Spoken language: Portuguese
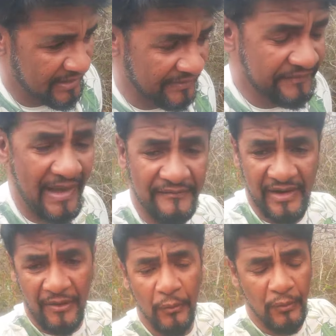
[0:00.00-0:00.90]
que ficava
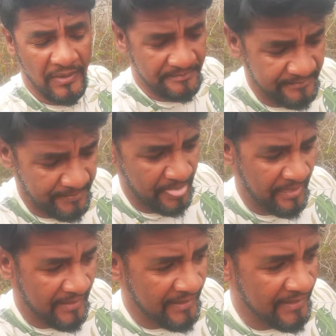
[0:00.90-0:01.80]
na rua
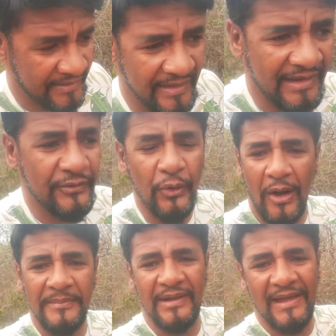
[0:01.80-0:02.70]
e ele
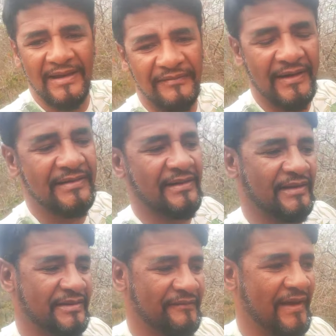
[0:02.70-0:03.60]
dorme lá na varanda
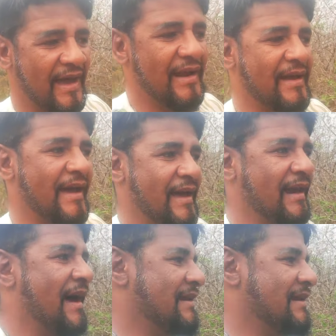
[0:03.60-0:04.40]
da tia Vera, ela